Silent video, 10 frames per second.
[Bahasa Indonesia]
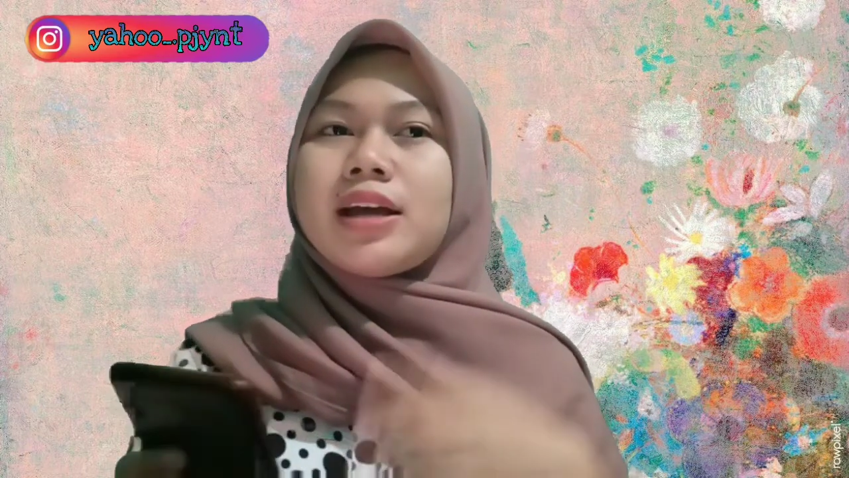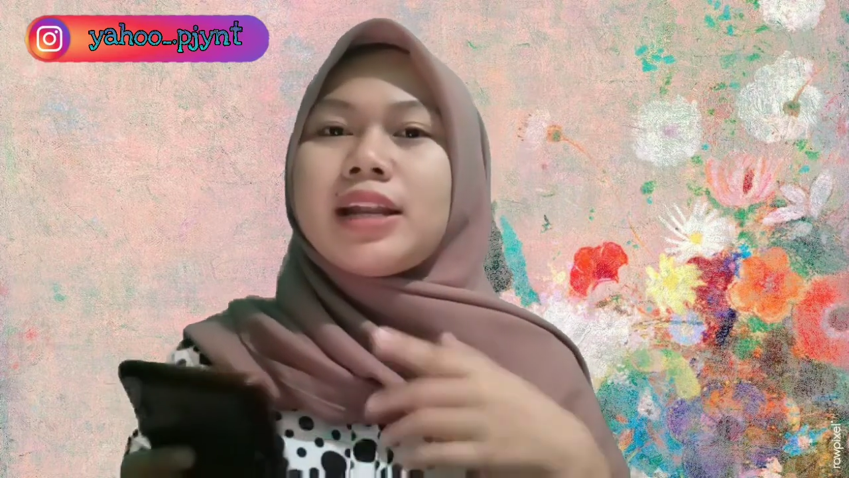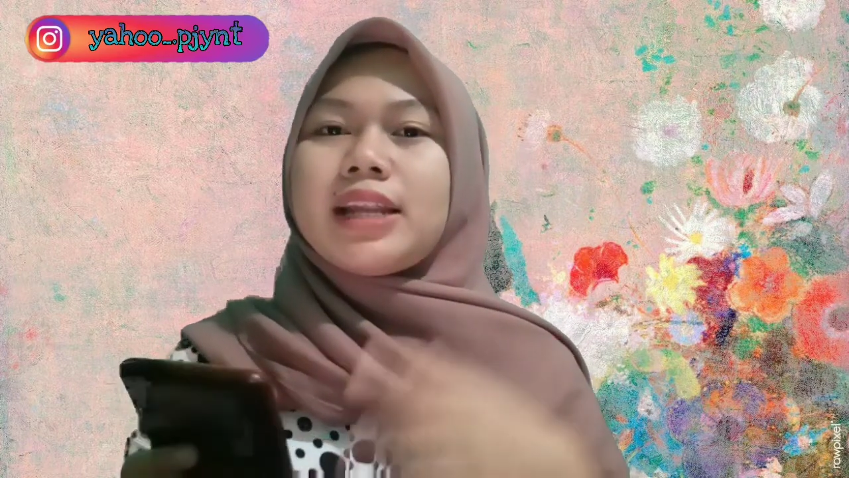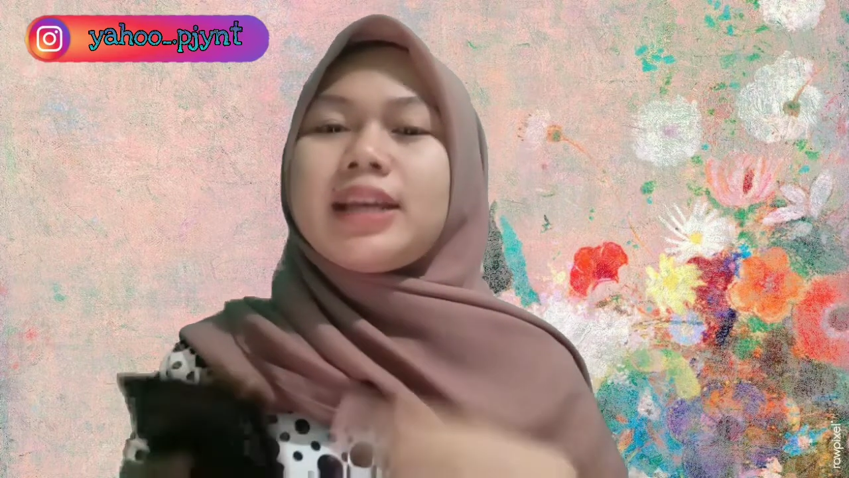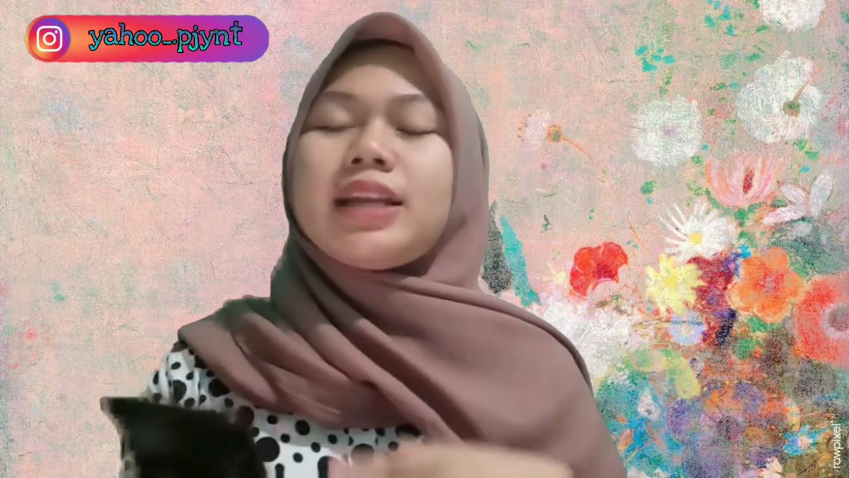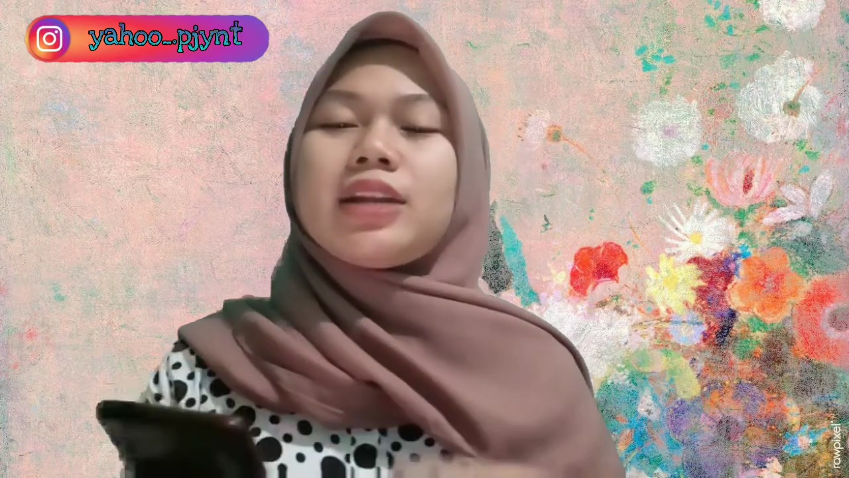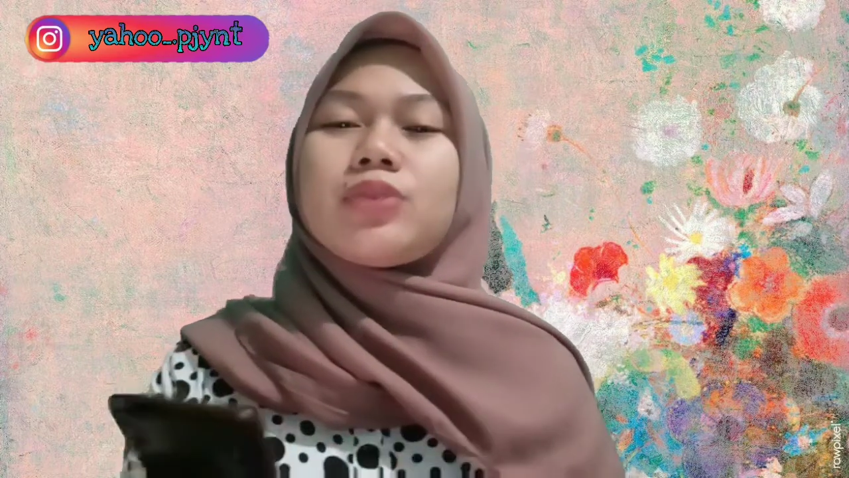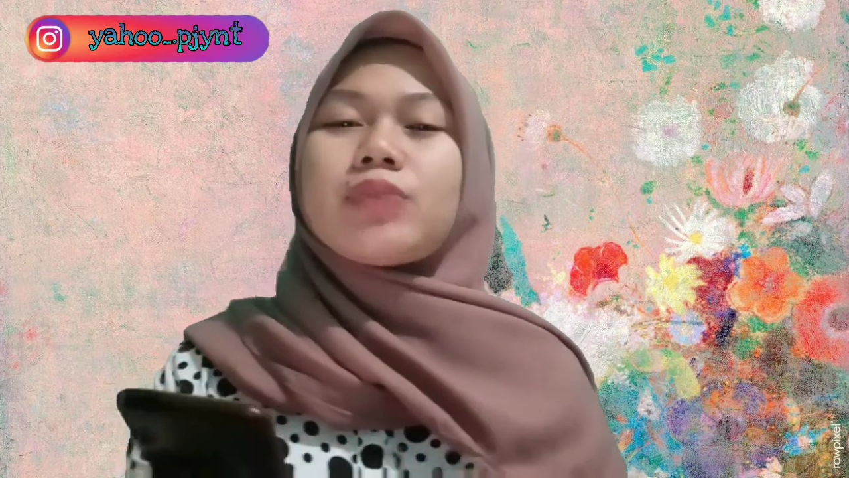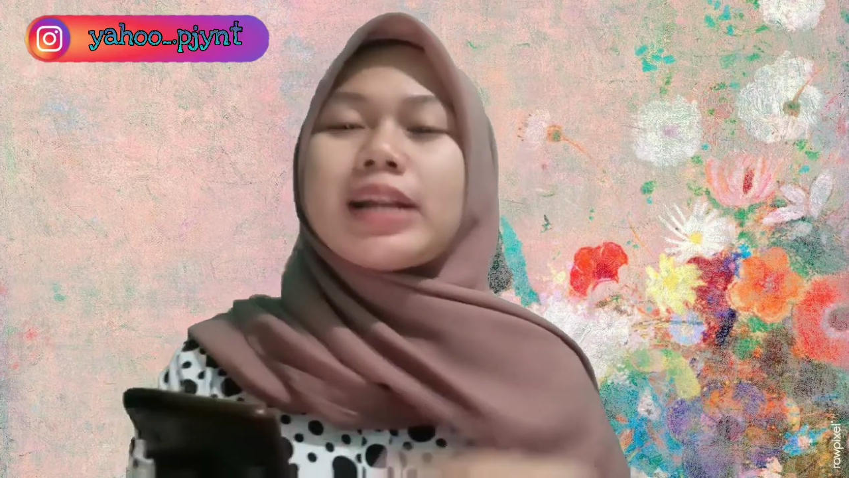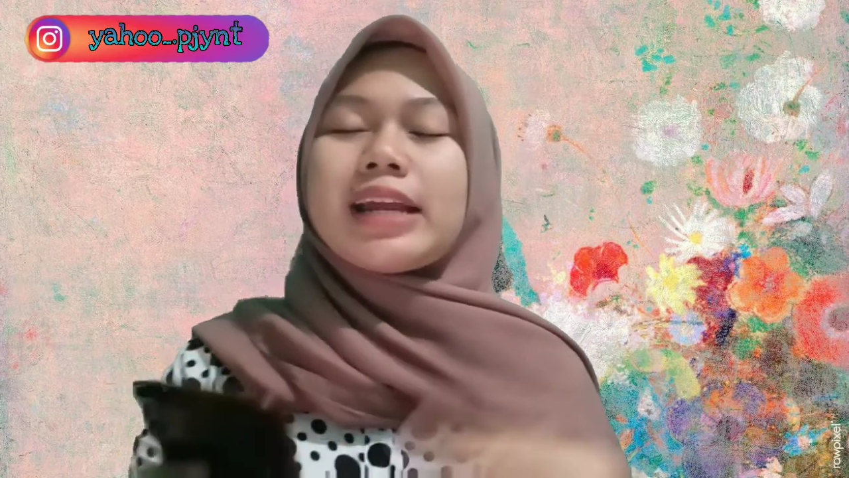link ini
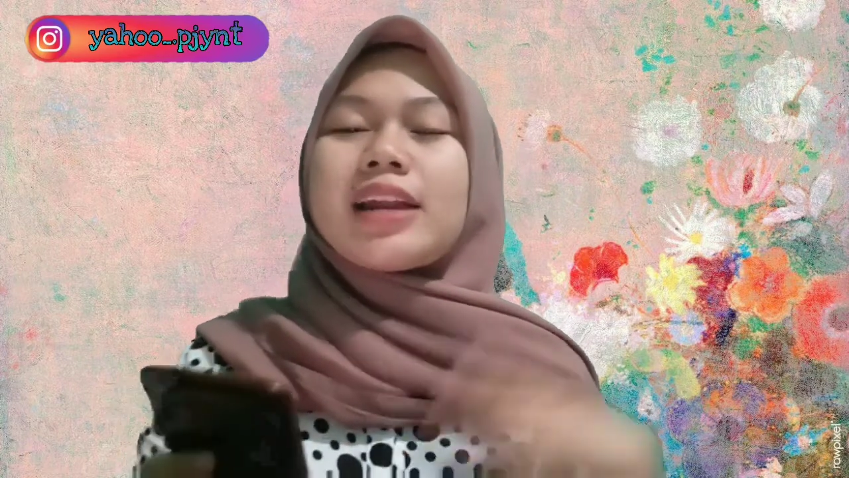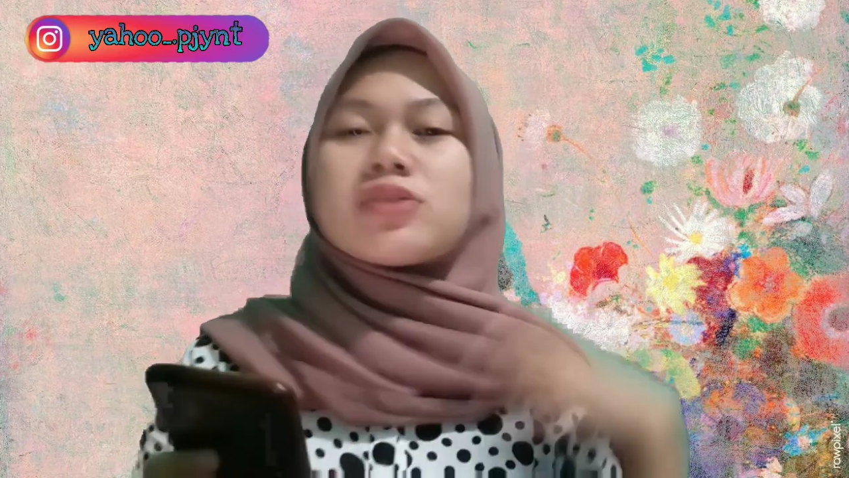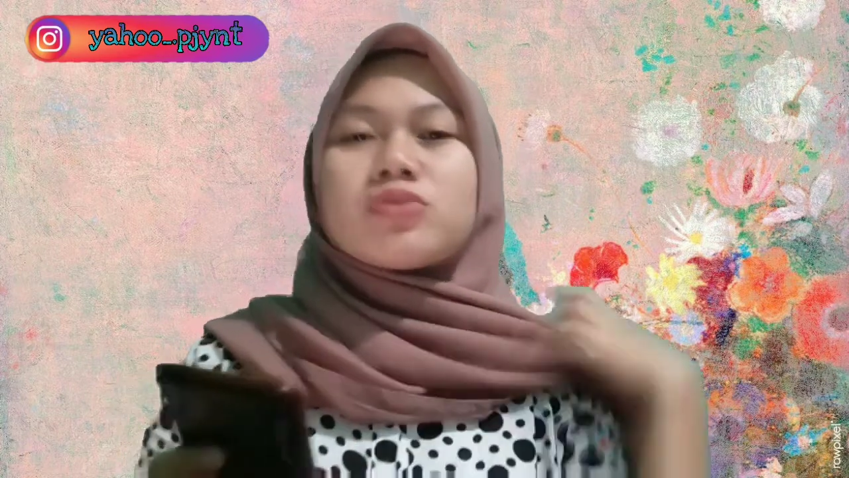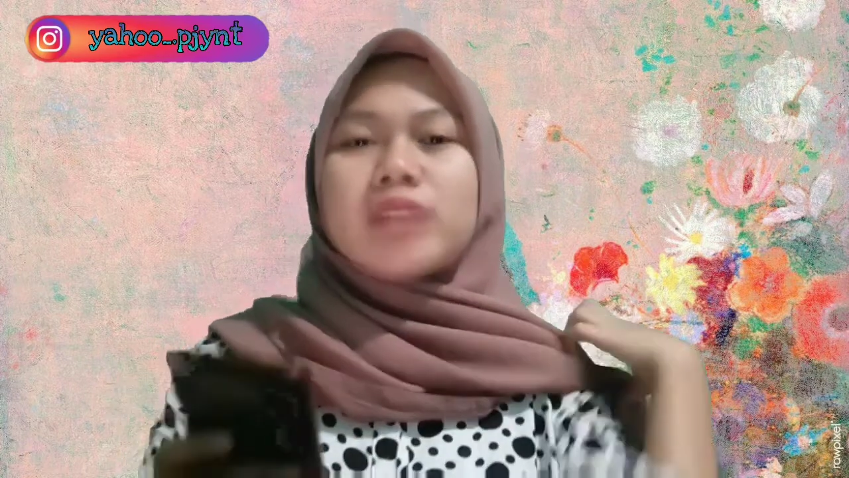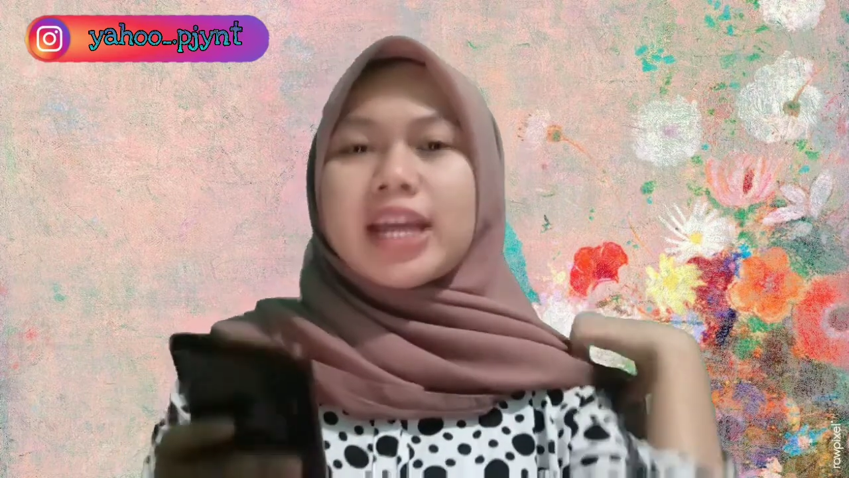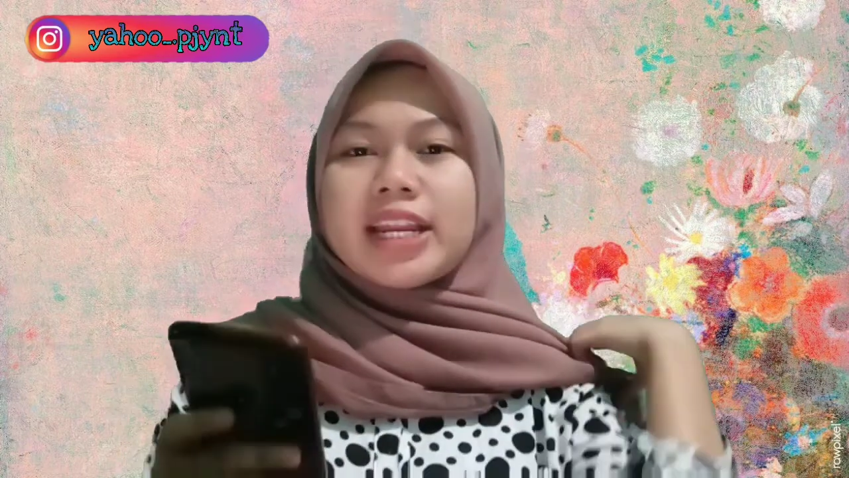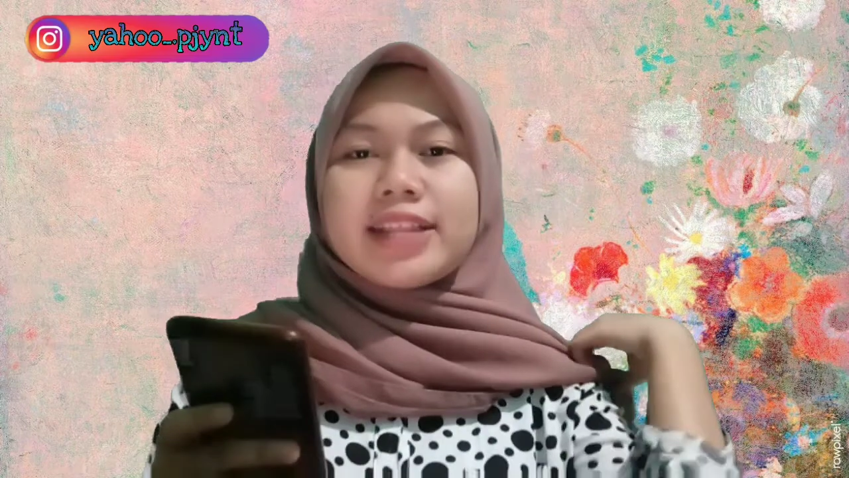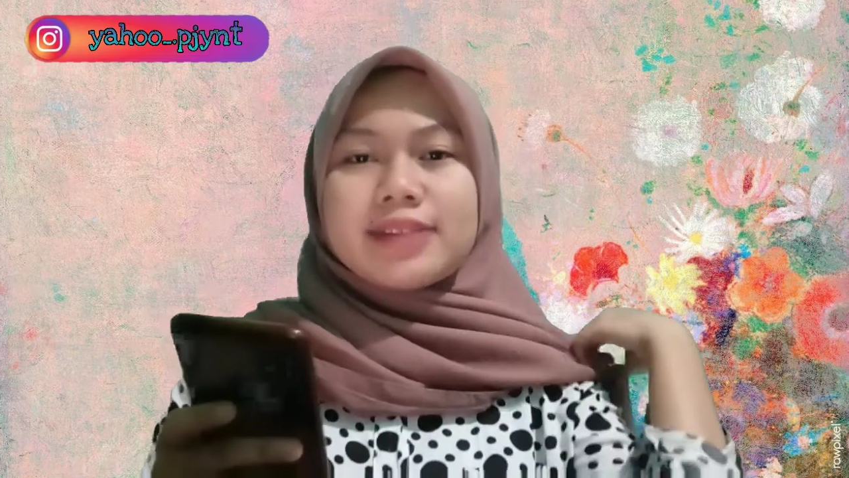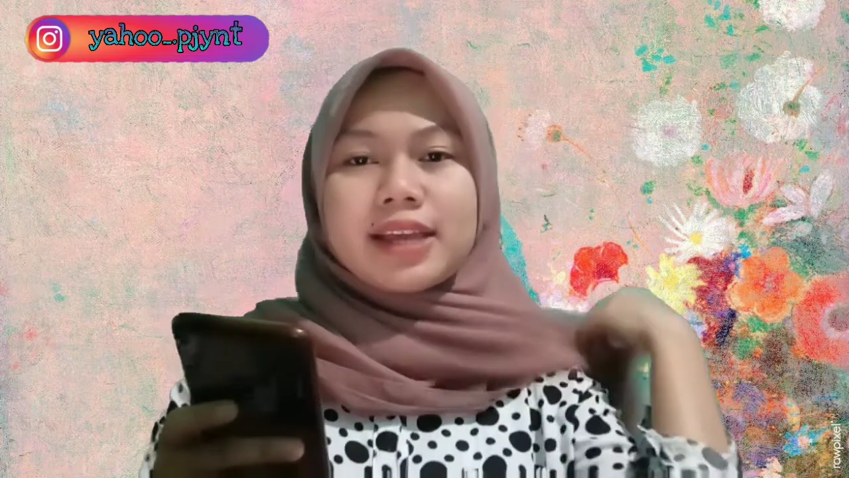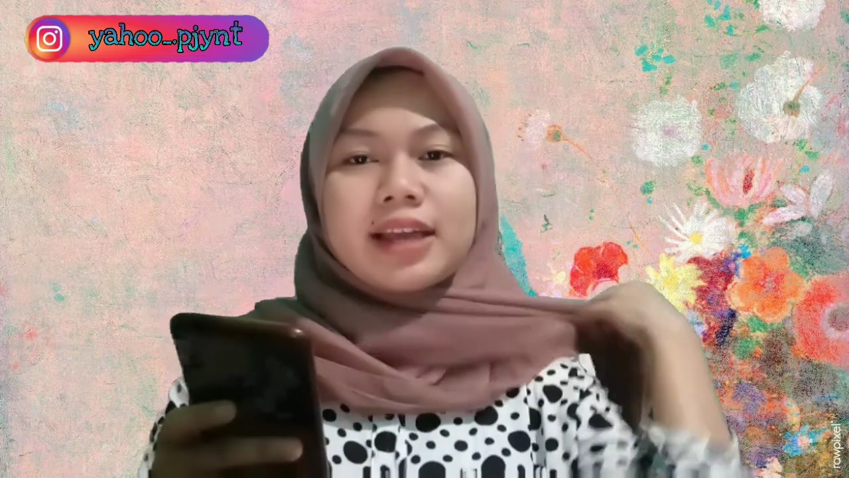tuh kalian langsung
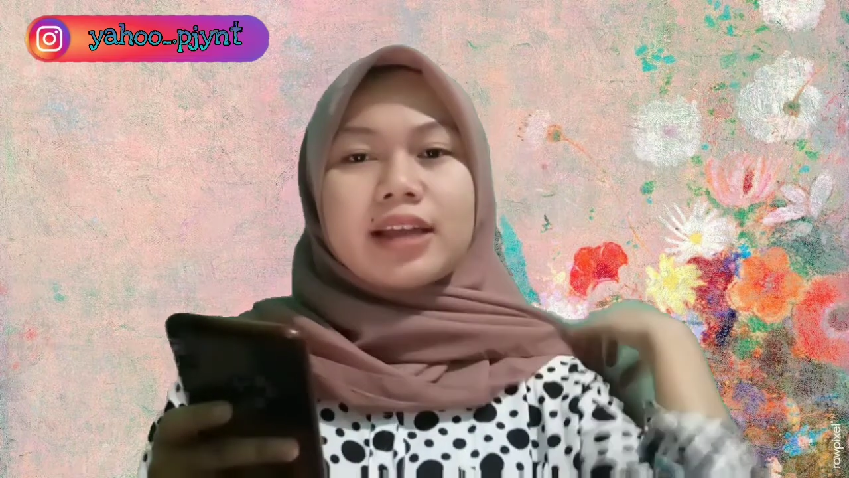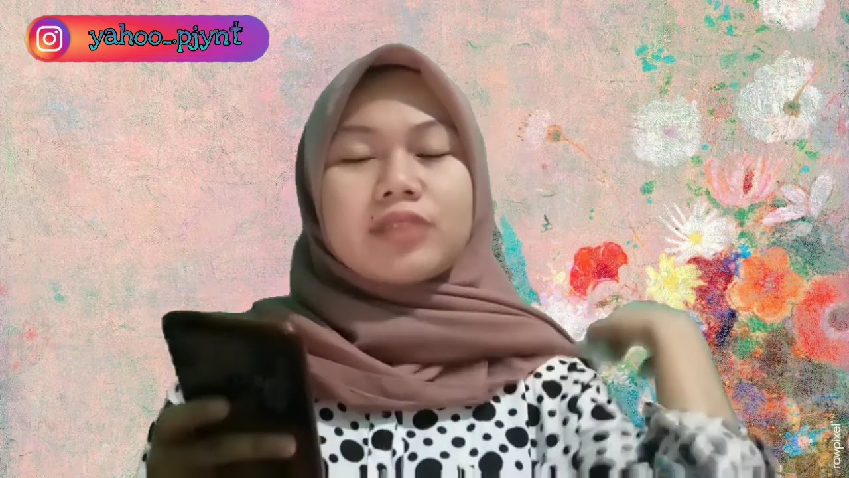dieditnya